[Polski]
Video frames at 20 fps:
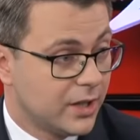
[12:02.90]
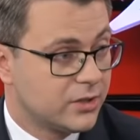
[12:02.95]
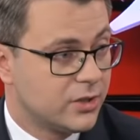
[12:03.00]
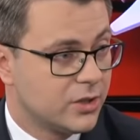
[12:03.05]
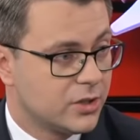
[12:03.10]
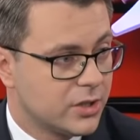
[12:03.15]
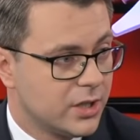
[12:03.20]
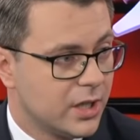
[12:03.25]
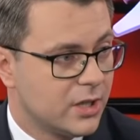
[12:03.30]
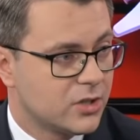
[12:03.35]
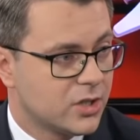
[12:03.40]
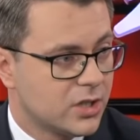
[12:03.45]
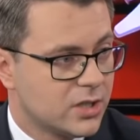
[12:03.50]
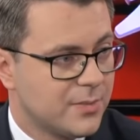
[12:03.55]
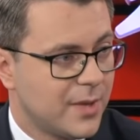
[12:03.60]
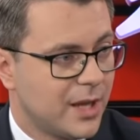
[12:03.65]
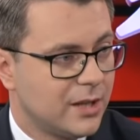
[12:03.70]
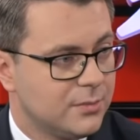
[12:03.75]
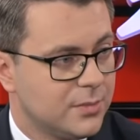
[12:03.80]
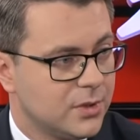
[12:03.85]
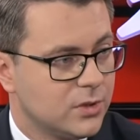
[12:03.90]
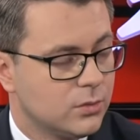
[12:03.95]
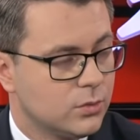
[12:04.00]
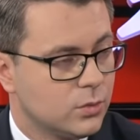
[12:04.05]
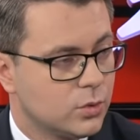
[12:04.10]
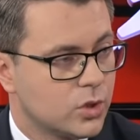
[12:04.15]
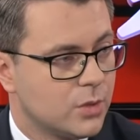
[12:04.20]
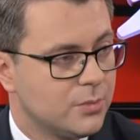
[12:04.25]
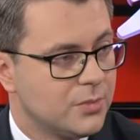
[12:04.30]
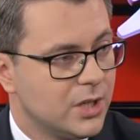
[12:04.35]
faktycznie, że zmiany będą
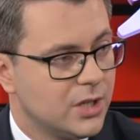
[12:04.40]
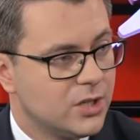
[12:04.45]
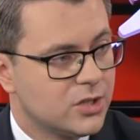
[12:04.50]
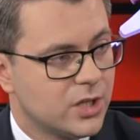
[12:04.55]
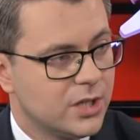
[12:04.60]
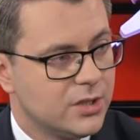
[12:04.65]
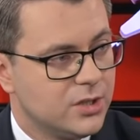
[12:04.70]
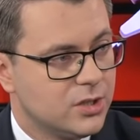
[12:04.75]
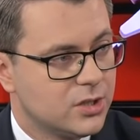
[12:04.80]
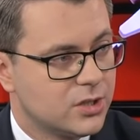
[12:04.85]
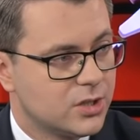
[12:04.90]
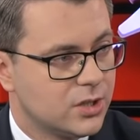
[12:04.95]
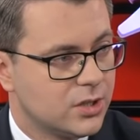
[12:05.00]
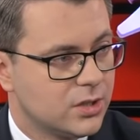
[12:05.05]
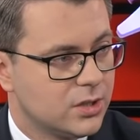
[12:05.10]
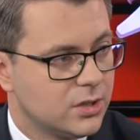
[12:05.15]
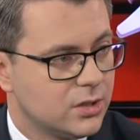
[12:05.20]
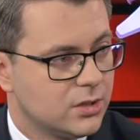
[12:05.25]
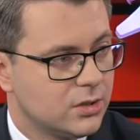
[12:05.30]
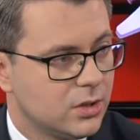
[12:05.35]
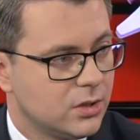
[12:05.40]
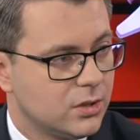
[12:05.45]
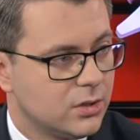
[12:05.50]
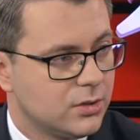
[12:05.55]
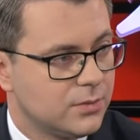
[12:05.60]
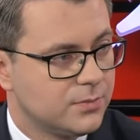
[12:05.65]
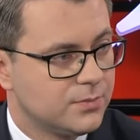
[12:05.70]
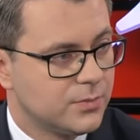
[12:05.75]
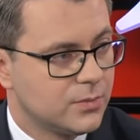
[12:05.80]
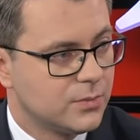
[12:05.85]
dużo mniejsze niż e,
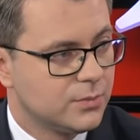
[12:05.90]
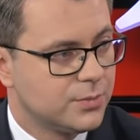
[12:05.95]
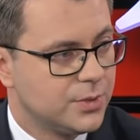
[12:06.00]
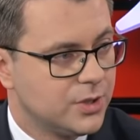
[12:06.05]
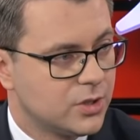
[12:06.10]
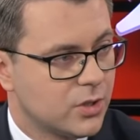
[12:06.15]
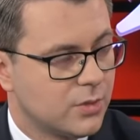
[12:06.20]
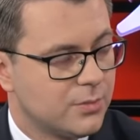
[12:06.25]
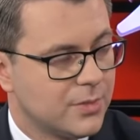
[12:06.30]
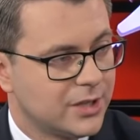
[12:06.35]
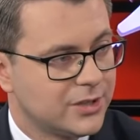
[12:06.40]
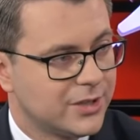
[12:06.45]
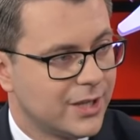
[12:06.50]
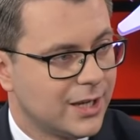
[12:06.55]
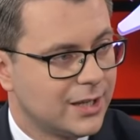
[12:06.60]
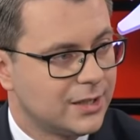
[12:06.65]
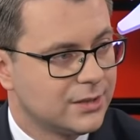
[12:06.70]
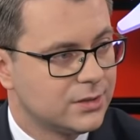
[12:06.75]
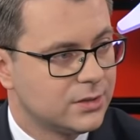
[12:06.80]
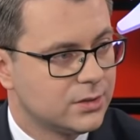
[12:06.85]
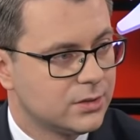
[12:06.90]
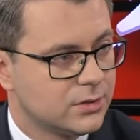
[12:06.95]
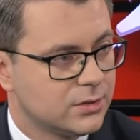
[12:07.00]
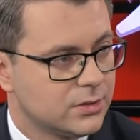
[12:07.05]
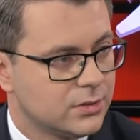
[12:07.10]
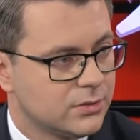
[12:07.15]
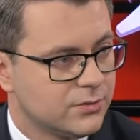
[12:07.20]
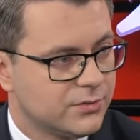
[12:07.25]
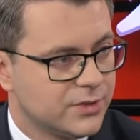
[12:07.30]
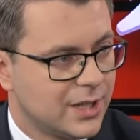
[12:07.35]
to mm, piszą media.
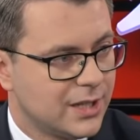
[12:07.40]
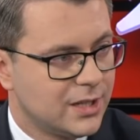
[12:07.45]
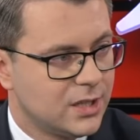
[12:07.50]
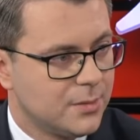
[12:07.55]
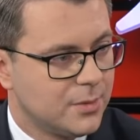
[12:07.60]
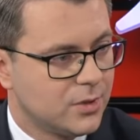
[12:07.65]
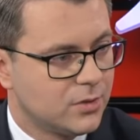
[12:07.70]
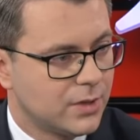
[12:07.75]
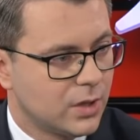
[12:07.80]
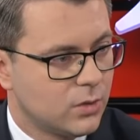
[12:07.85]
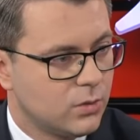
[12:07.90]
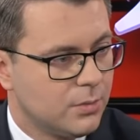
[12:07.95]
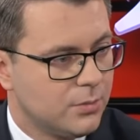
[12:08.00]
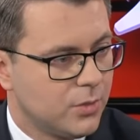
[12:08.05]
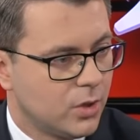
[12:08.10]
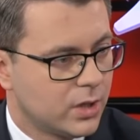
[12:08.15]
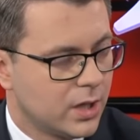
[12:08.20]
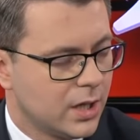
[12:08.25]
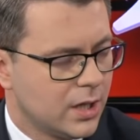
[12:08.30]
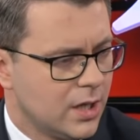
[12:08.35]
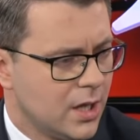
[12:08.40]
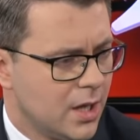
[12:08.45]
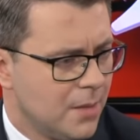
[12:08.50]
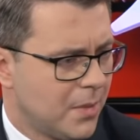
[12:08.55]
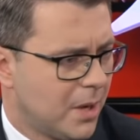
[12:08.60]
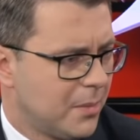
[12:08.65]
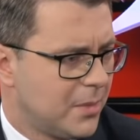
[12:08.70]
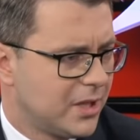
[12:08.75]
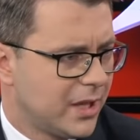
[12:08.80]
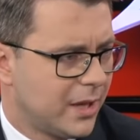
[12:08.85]
E, wcale nie będą tak głębokie.
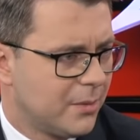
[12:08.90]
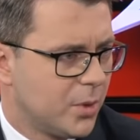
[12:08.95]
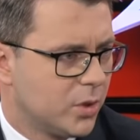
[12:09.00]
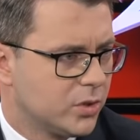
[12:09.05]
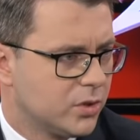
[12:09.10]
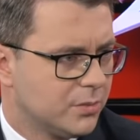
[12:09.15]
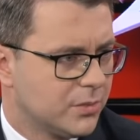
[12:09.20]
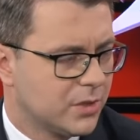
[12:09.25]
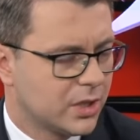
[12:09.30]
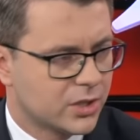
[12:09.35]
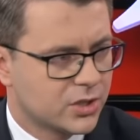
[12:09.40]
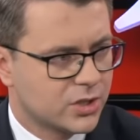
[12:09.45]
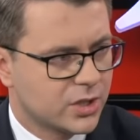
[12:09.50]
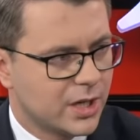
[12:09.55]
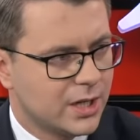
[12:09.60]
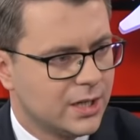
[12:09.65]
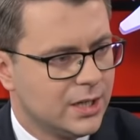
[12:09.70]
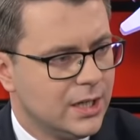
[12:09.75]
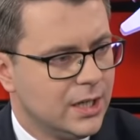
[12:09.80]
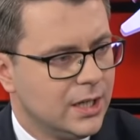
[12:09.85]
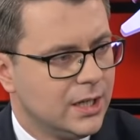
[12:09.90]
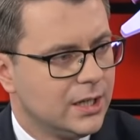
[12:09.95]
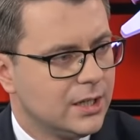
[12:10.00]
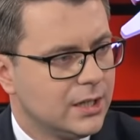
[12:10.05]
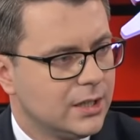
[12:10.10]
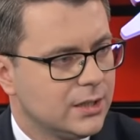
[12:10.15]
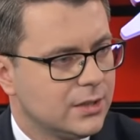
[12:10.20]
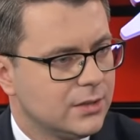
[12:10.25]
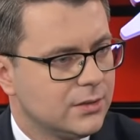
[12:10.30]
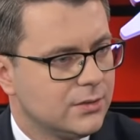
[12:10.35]
Pamiętajmy o tym też, że
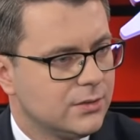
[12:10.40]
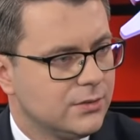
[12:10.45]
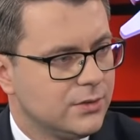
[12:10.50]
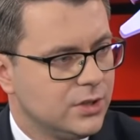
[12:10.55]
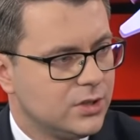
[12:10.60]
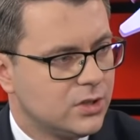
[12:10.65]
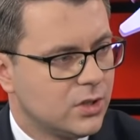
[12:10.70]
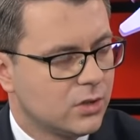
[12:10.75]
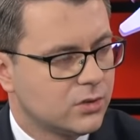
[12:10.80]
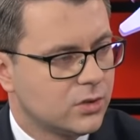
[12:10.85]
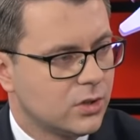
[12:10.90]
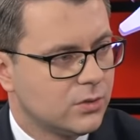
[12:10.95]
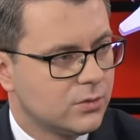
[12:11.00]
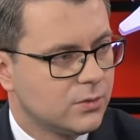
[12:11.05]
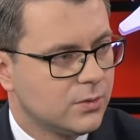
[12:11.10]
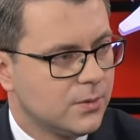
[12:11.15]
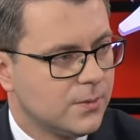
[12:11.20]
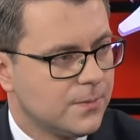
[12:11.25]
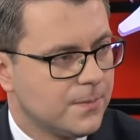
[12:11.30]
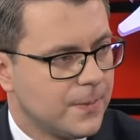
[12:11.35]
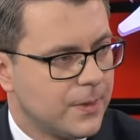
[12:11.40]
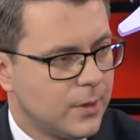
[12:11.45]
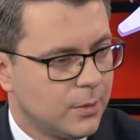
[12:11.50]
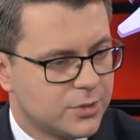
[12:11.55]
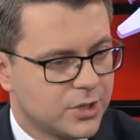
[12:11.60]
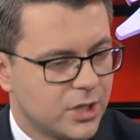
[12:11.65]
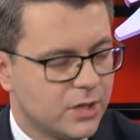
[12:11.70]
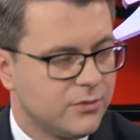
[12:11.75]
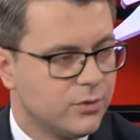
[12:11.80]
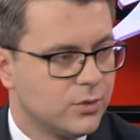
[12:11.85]
e, istotą mm,
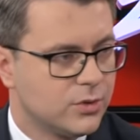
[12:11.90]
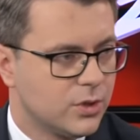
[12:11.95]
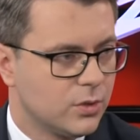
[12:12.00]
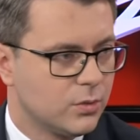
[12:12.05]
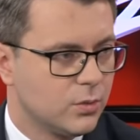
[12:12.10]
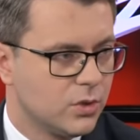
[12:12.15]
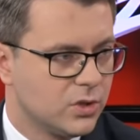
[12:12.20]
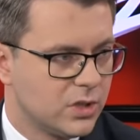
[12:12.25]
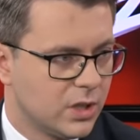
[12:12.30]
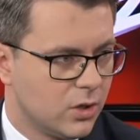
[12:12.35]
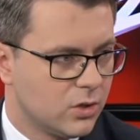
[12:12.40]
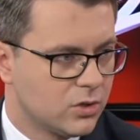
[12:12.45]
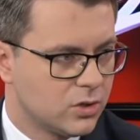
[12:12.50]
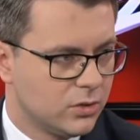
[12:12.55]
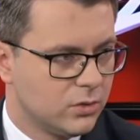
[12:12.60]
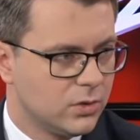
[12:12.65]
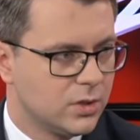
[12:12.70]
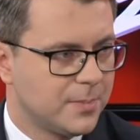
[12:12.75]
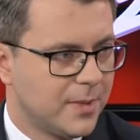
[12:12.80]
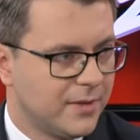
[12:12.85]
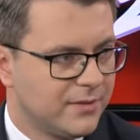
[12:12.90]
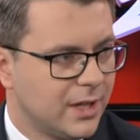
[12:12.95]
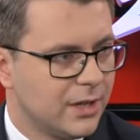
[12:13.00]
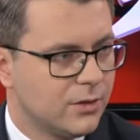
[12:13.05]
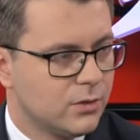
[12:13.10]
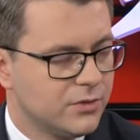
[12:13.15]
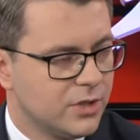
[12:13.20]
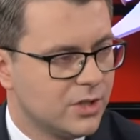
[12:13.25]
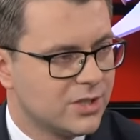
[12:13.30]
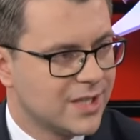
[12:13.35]
dobrze funkcjonującego rządu jest
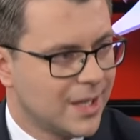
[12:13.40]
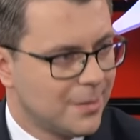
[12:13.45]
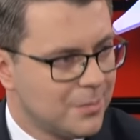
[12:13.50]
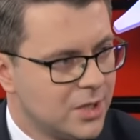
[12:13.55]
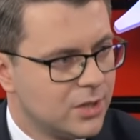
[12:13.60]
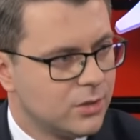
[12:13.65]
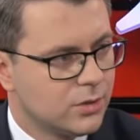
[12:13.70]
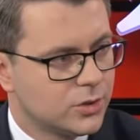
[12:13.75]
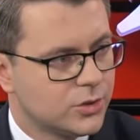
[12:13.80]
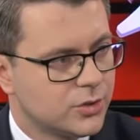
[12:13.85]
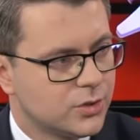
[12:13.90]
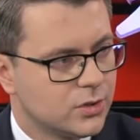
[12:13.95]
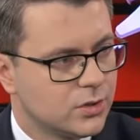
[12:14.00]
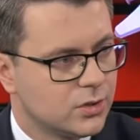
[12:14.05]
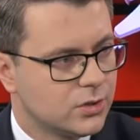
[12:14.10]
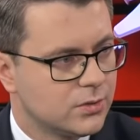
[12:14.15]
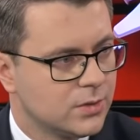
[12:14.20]
pewna również stabilność